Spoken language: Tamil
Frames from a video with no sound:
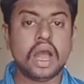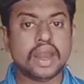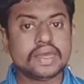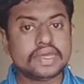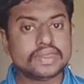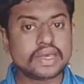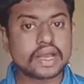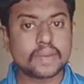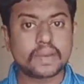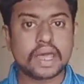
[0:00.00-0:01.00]
ஆனால் இந்திய
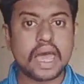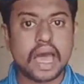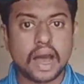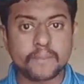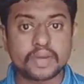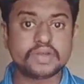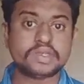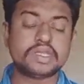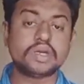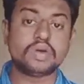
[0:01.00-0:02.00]
கப்பலை ஐம்பது
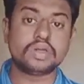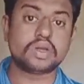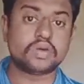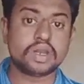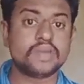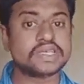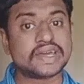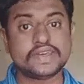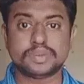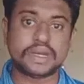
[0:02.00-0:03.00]
வருஷத்துக்கு ஒரு தடவை கூட நம்ம
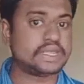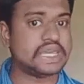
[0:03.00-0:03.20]
சர்வீஸ் பண்ண